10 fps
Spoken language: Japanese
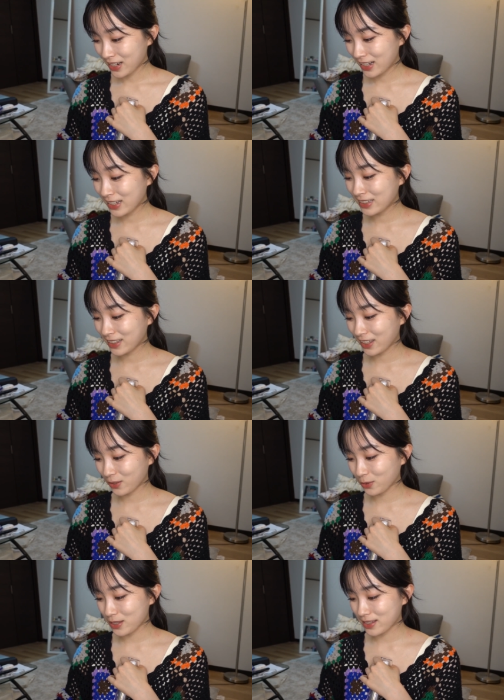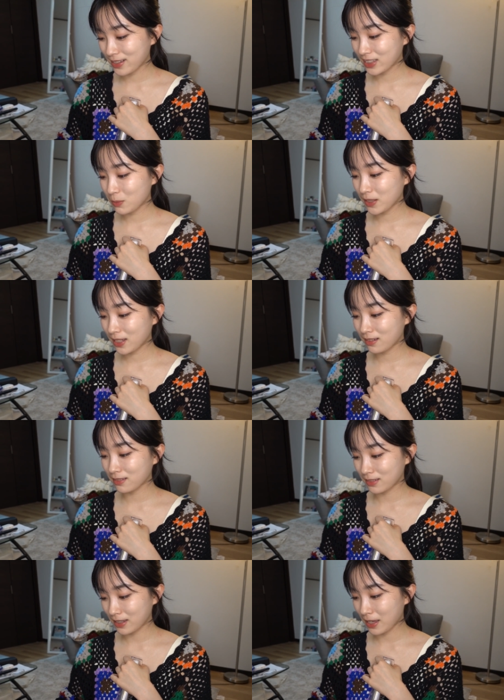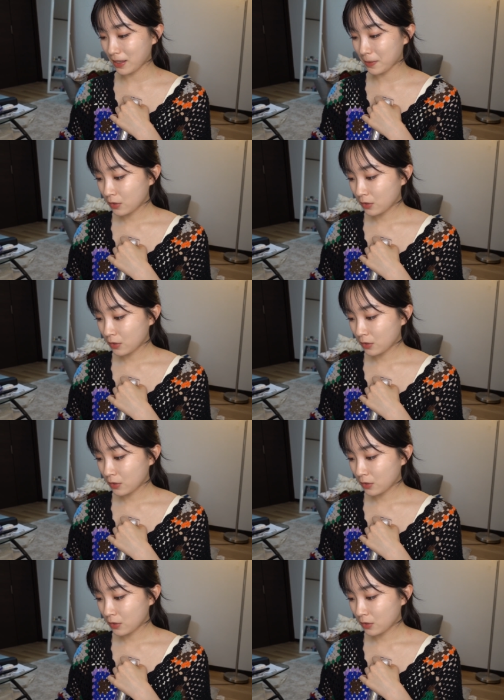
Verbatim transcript: 高いんだけど、使ってみたくって。